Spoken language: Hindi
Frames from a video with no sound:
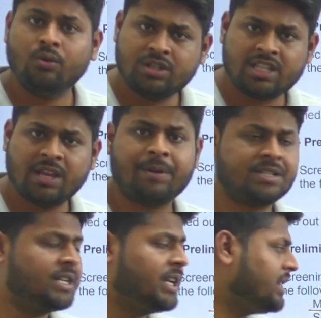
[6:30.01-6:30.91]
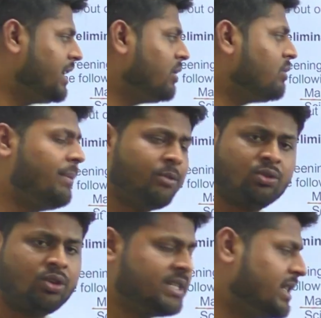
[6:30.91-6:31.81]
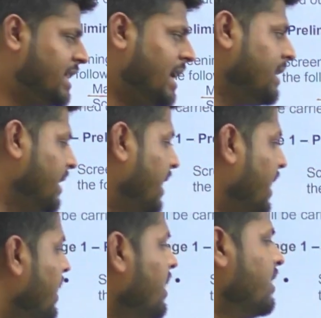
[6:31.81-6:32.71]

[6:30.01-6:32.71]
उससे प्रश्न रहते हैं तो आपको थोड़ा सा ध्यान देना है